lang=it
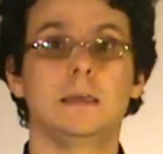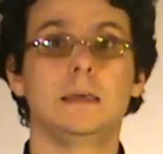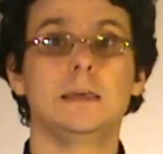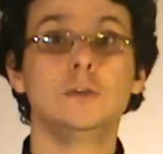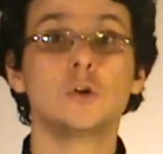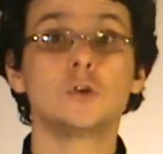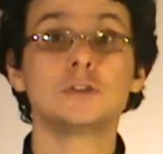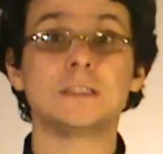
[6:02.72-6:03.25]

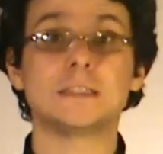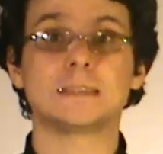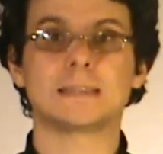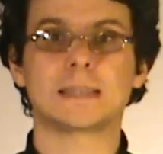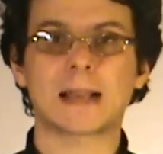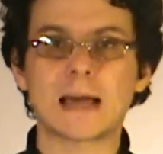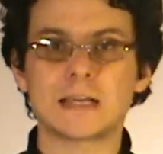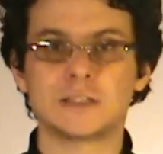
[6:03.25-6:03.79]
In ogni
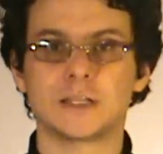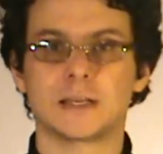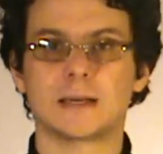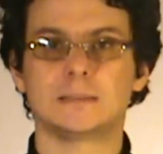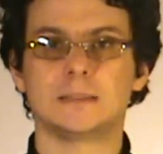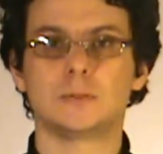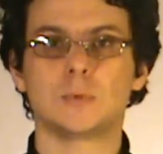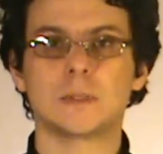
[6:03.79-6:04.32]

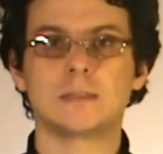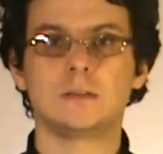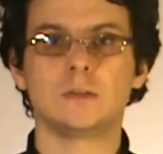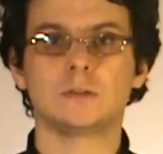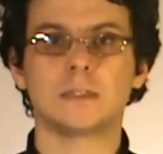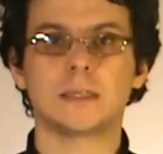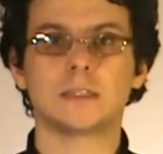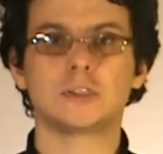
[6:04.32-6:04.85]
tragica
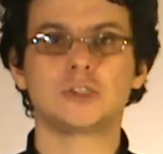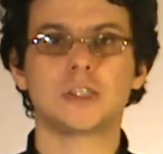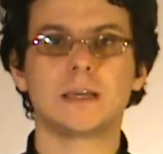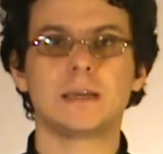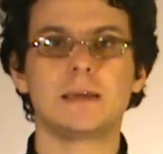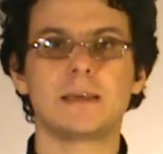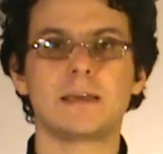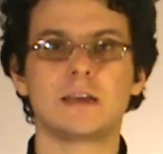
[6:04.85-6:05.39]
situazione
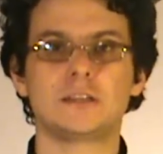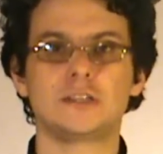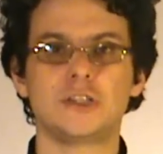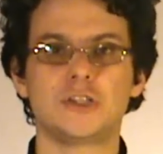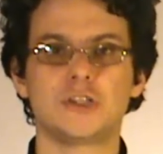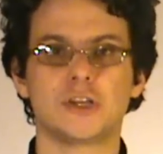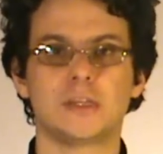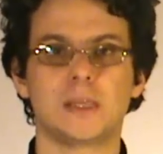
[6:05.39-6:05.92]
c'è chi
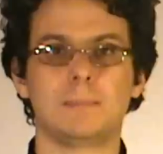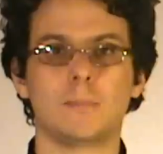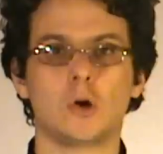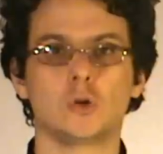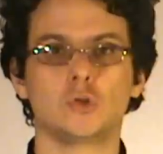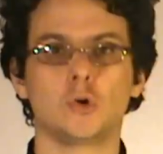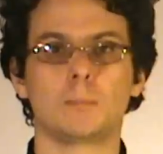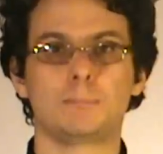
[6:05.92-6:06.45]
reagisce nel
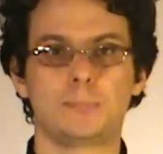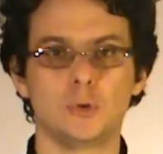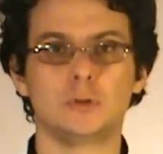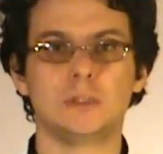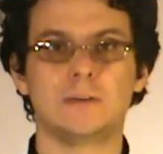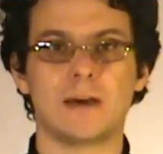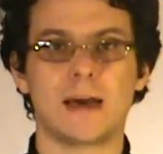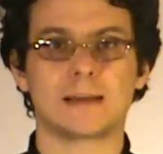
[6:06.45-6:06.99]
modo
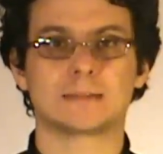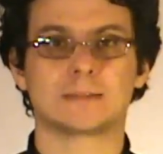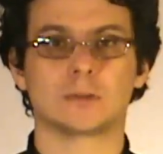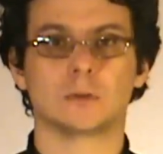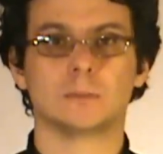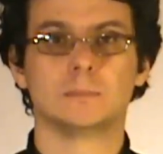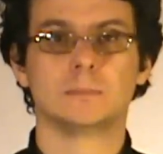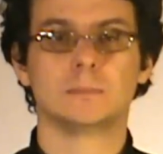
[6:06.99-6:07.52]
più
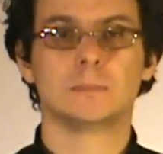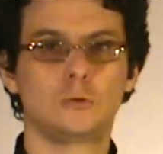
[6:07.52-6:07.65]
diverso.